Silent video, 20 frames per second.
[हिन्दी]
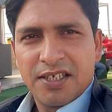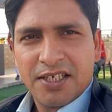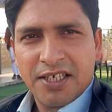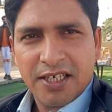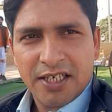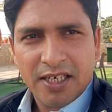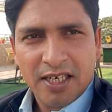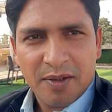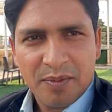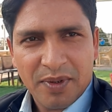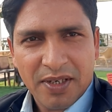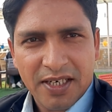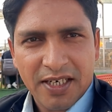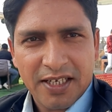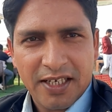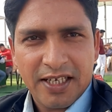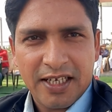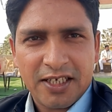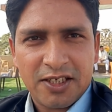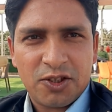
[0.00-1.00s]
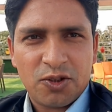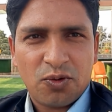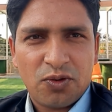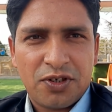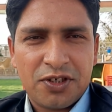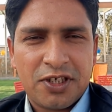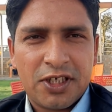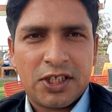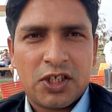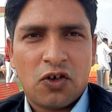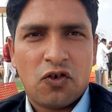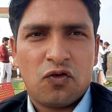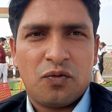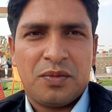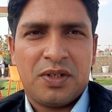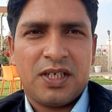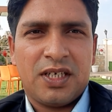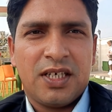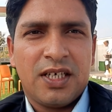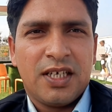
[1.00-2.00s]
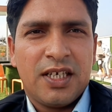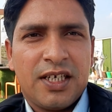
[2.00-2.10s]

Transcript: कि हमारे एक छोटे से टाउन में